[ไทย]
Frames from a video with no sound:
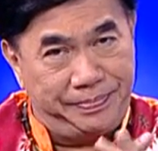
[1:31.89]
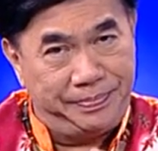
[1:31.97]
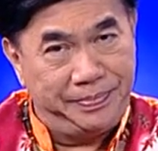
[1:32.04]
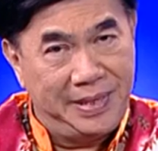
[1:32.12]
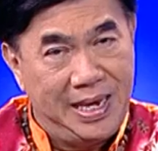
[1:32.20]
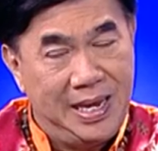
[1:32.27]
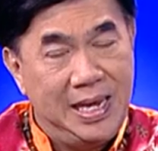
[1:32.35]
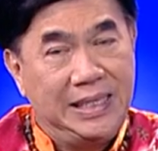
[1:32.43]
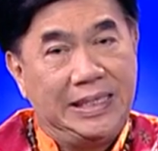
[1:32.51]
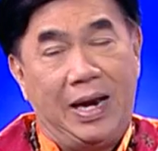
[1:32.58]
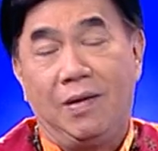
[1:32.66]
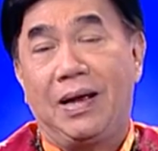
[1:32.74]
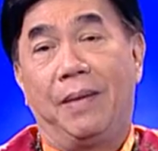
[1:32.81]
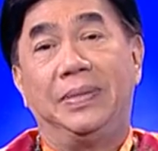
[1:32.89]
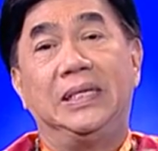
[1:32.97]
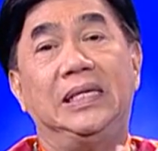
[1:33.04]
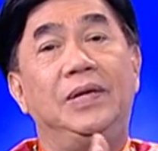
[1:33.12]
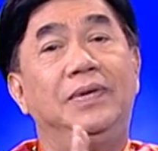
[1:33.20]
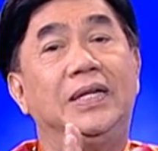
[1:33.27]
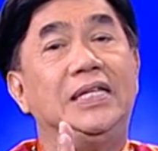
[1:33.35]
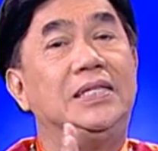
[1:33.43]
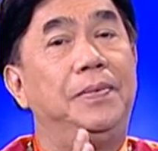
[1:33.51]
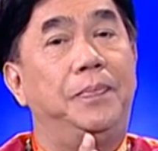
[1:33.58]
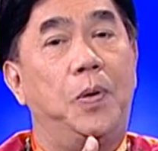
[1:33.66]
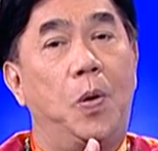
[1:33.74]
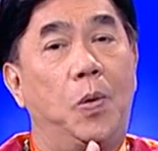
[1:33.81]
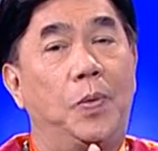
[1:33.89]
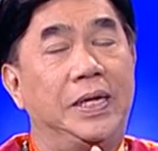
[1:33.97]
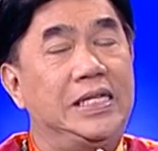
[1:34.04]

10 แต่เรากลับมาถึงที่วันที่ 16 วัน